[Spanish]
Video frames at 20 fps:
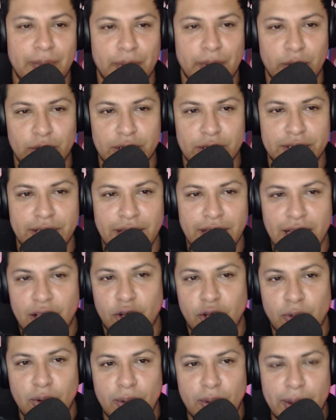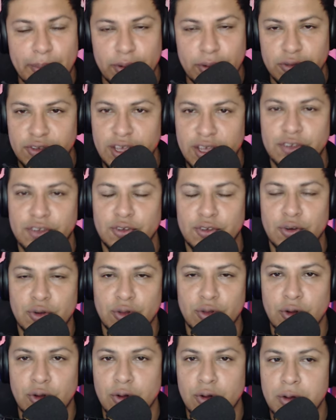pregunta sería, ¿y cómo va el proceso?
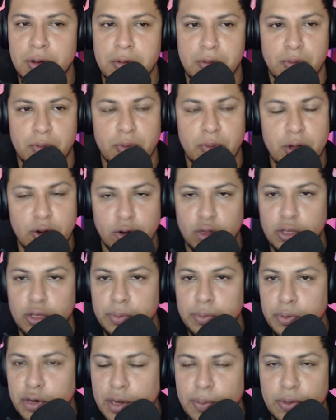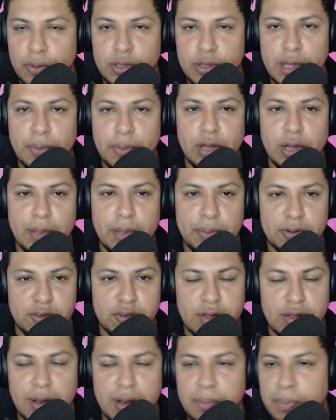¿No? Bueno, no te puedo responder porque es
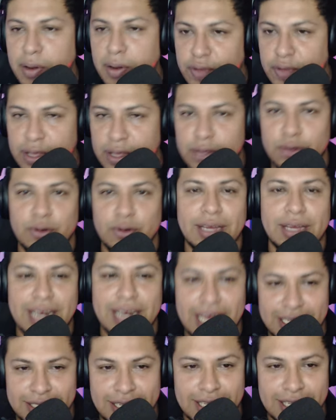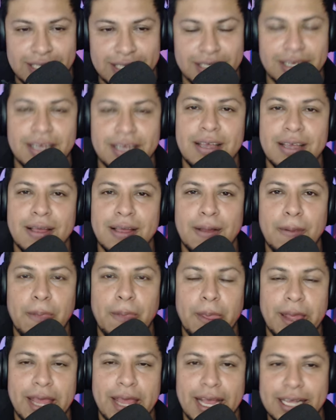personal. Perfecto, gracias.
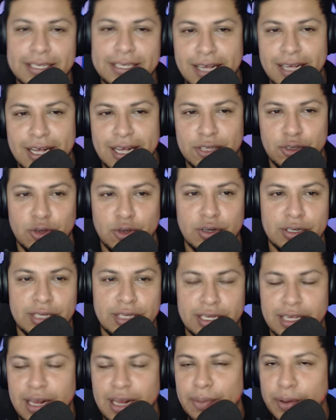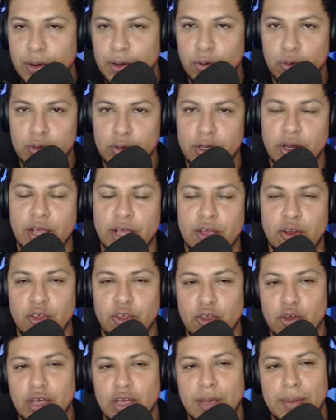En este caso, se hace la pregunta. Ahora, yo no
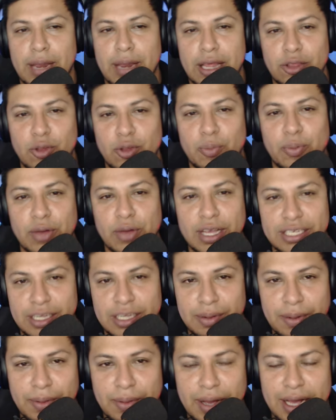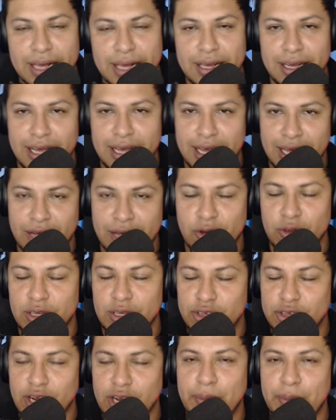digo que Miren no pueda ser mamá. Ha
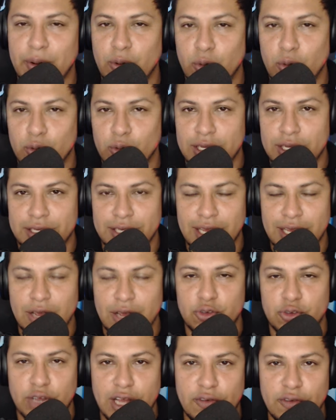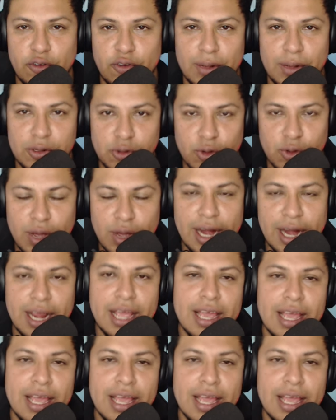contestado la pregunta si le gustaría formar su hogar